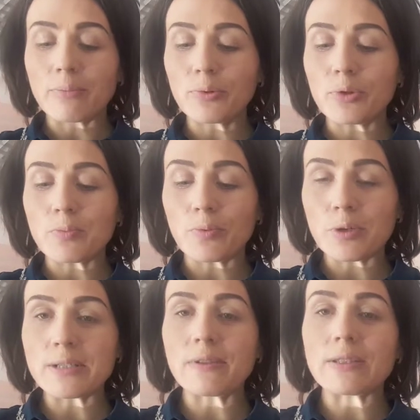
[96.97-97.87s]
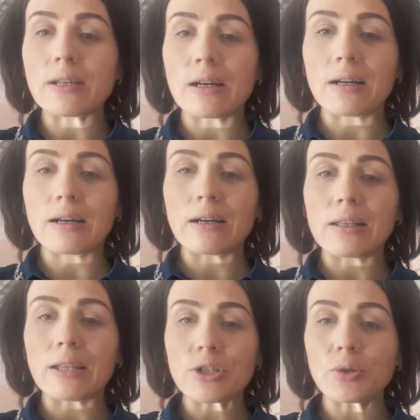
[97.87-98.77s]
Буду использовать
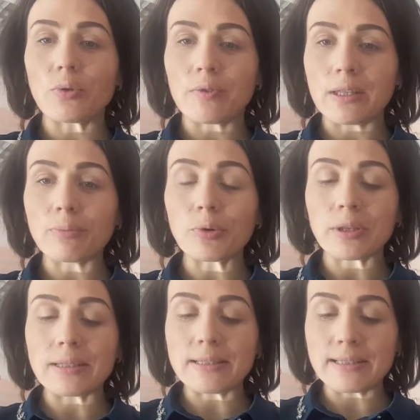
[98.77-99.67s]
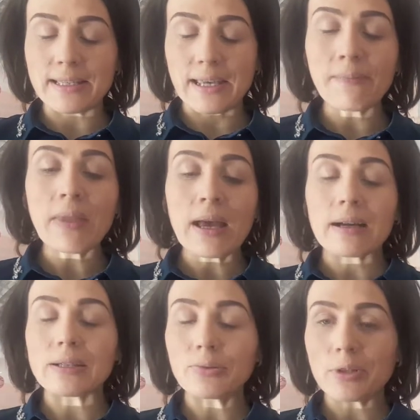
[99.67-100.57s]
а, наш новый набор кистей,
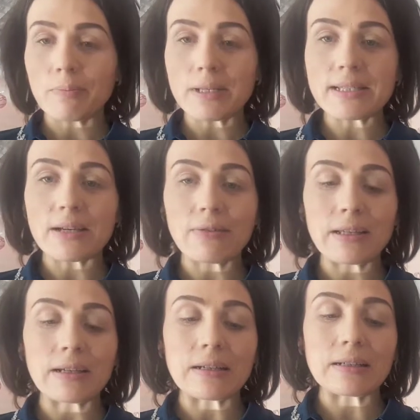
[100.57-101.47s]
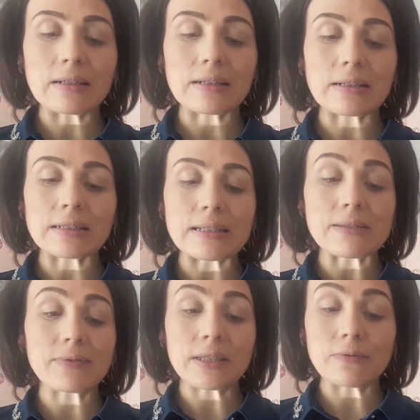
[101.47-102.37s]
который представлен а, как
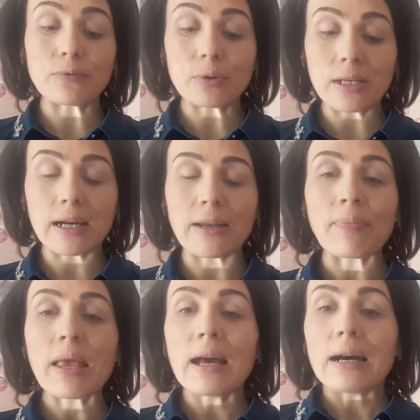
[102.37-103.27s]
раз в этом футляре.